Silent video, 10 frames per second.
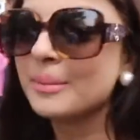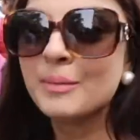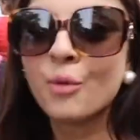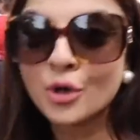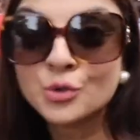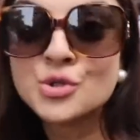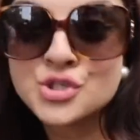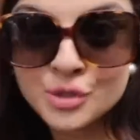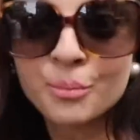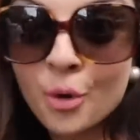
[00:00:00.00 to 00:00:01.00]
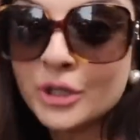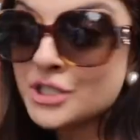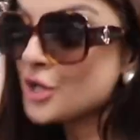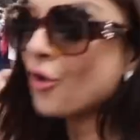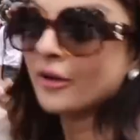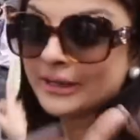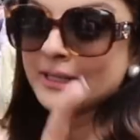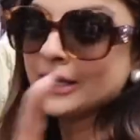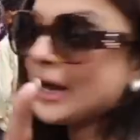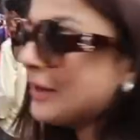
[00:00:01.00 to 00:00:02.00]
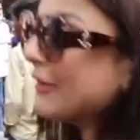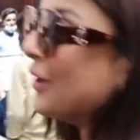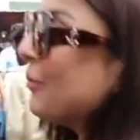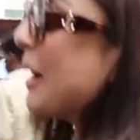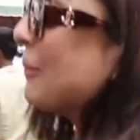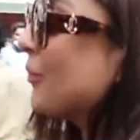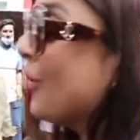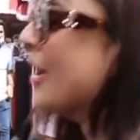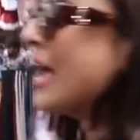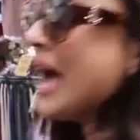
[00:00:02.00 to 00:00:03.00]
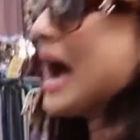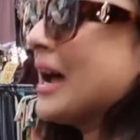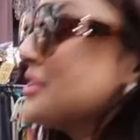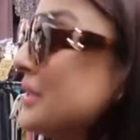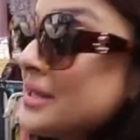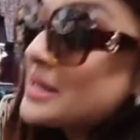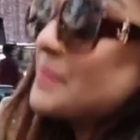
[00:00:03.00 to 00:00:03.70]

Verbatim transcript: अभी बहुत कुछ बहुत अच्छा कंटेंट दिखाने वाली हूँ मैं आपको एंड जल्दी से